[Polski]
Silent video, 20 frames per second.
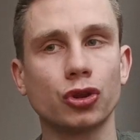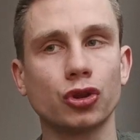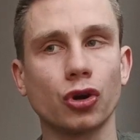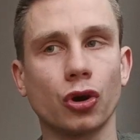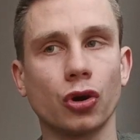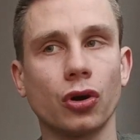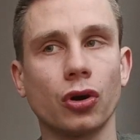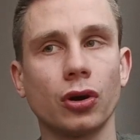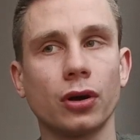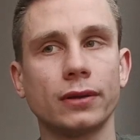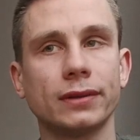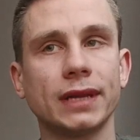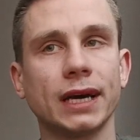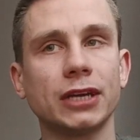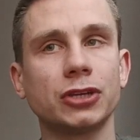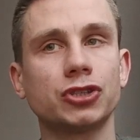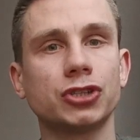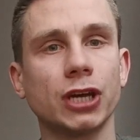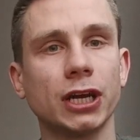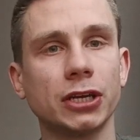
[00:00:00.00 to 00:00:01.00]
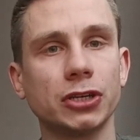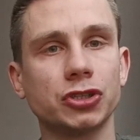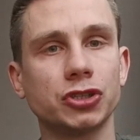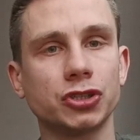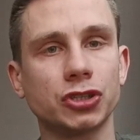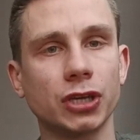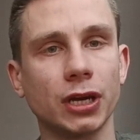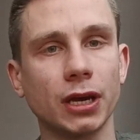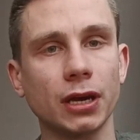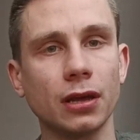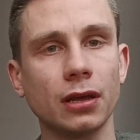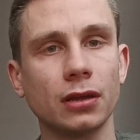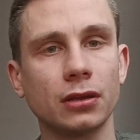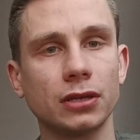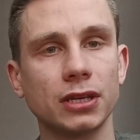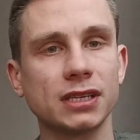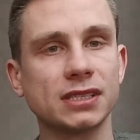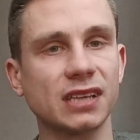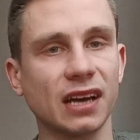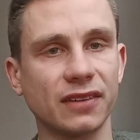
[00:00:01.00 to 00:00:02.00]
to
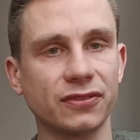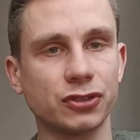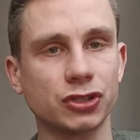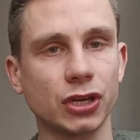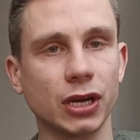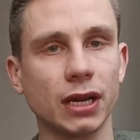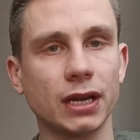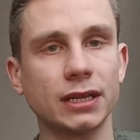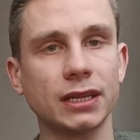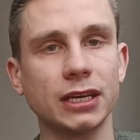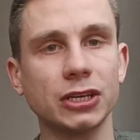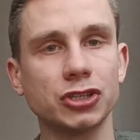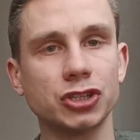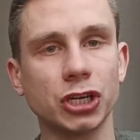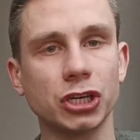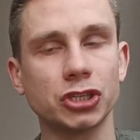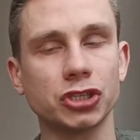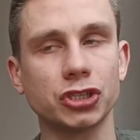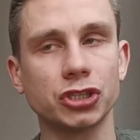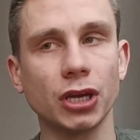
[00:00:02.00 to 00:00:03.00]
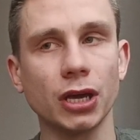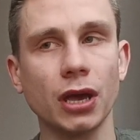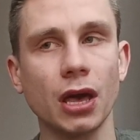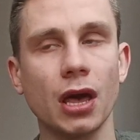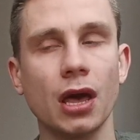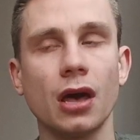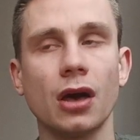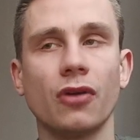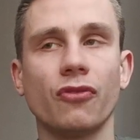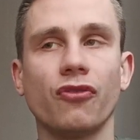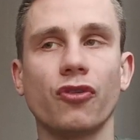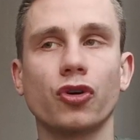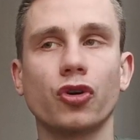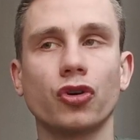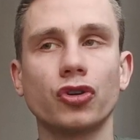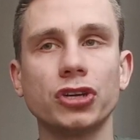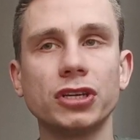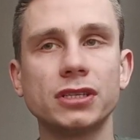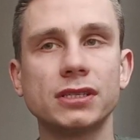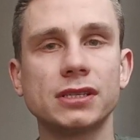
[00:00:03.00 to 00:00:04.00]
najczęściej, nie zawsze, ale najczęściej w
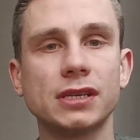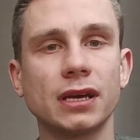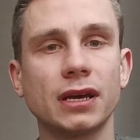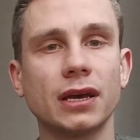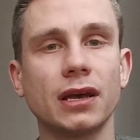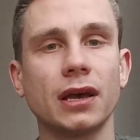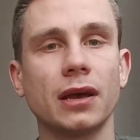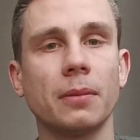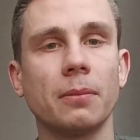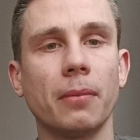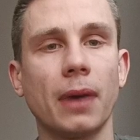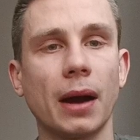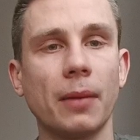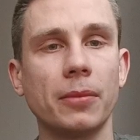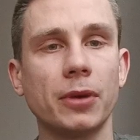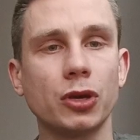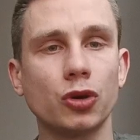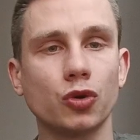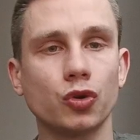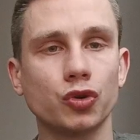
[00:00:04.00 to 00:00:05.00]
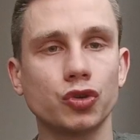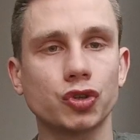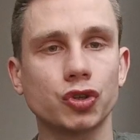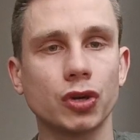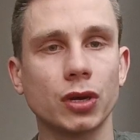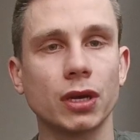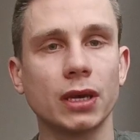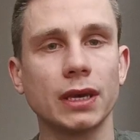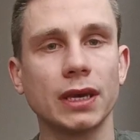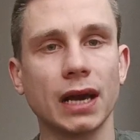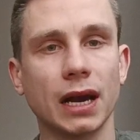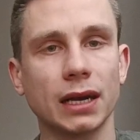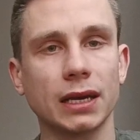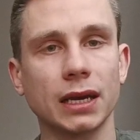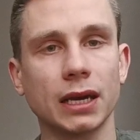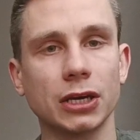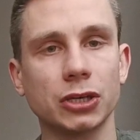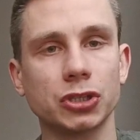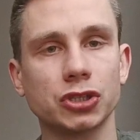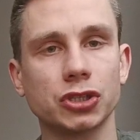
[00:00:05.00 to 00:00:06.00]
okolicy mamy już
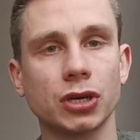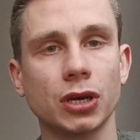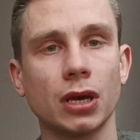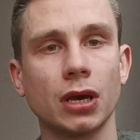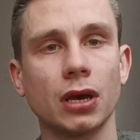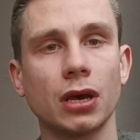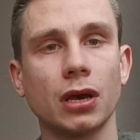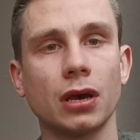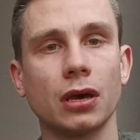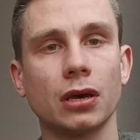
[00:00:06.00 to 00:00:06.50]
jakieś,